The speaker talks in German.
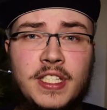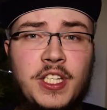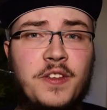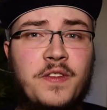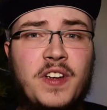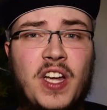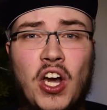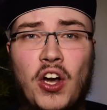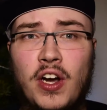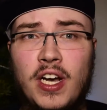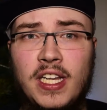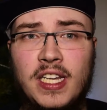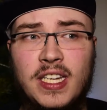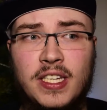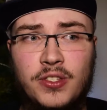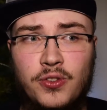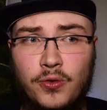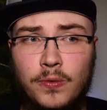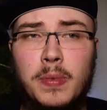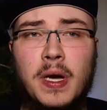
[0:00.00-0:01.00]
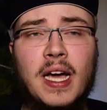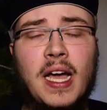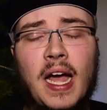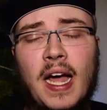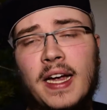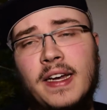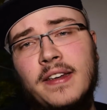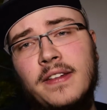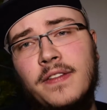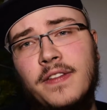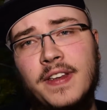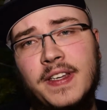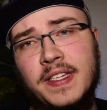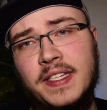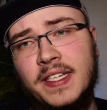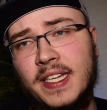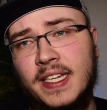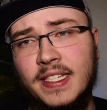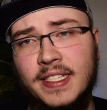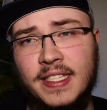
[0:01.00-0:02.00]
Steve Carell ist überragend,
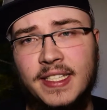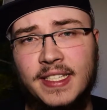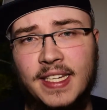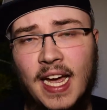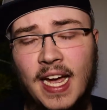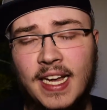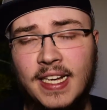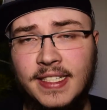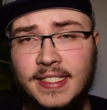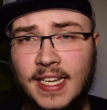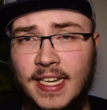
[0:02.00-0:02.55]
finde ich richtig geil.